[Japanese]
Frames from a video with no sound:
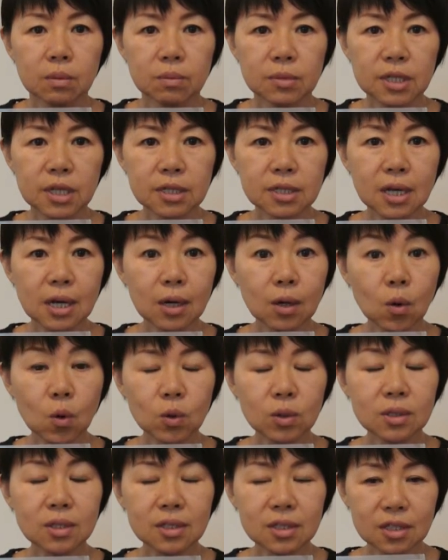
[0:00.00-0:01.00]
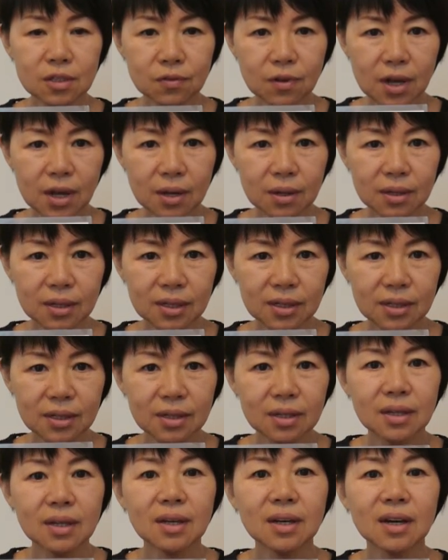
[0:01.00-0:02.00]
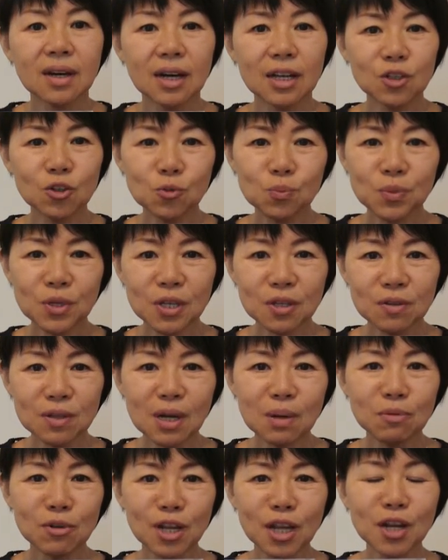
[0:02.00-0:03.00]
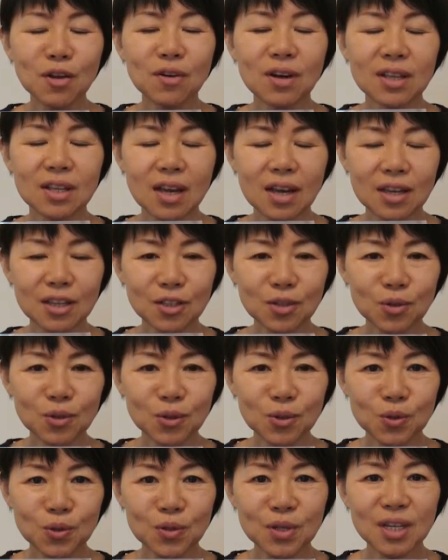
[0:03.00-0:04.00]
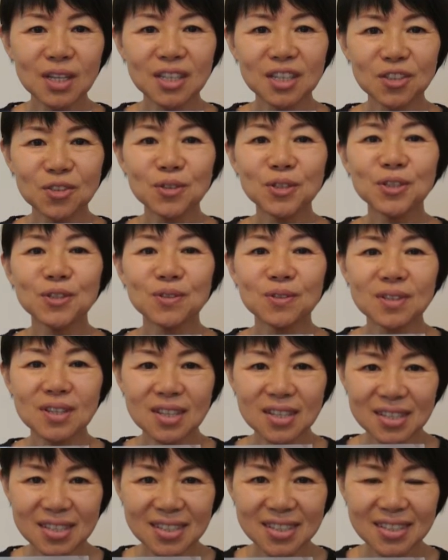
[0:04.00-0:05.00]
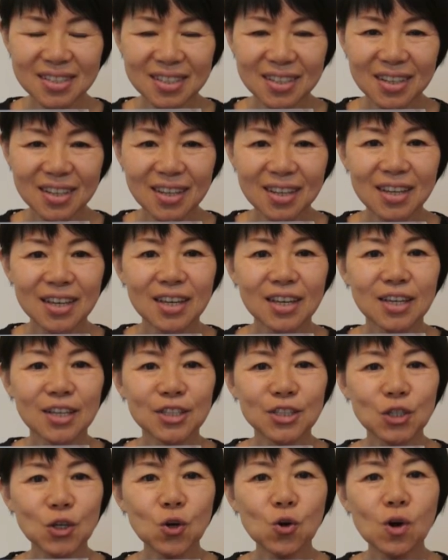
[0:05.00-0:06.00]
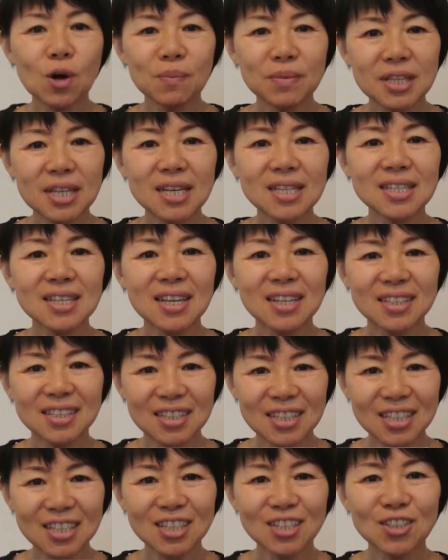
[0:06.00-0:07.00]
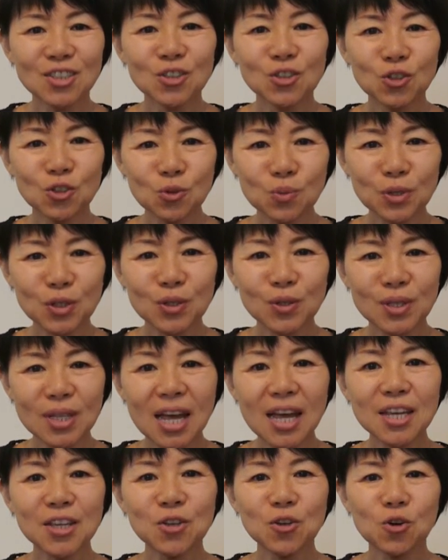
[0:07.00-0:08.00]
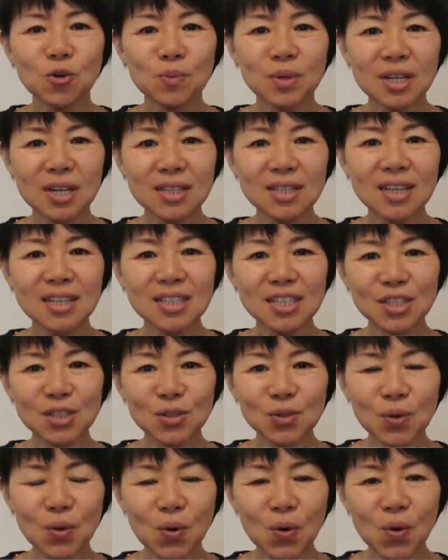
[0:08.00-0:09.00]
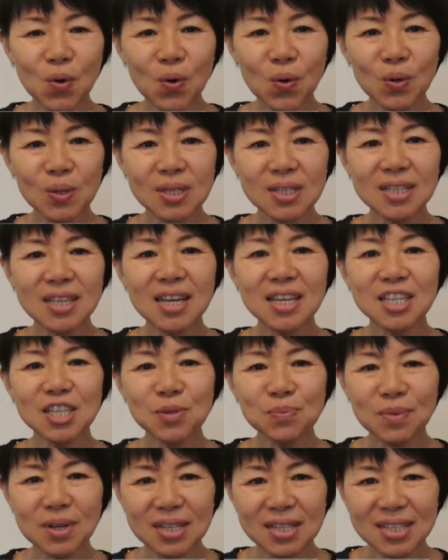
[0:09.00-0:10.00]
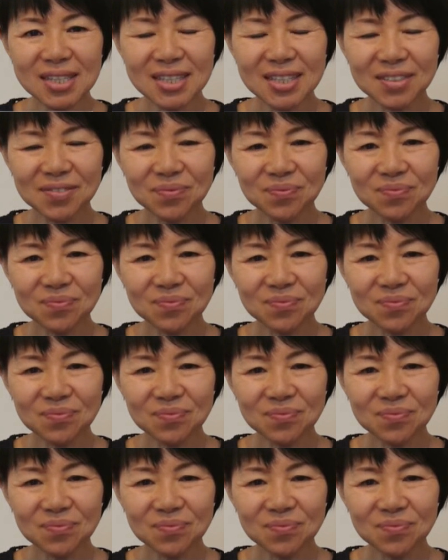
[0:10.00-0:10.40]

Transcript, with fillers: 皆さんこんにちはアトピークラブレノア代表の笛木のり子です今日は皆さんに海と太陽を味方にする方法をお伝えします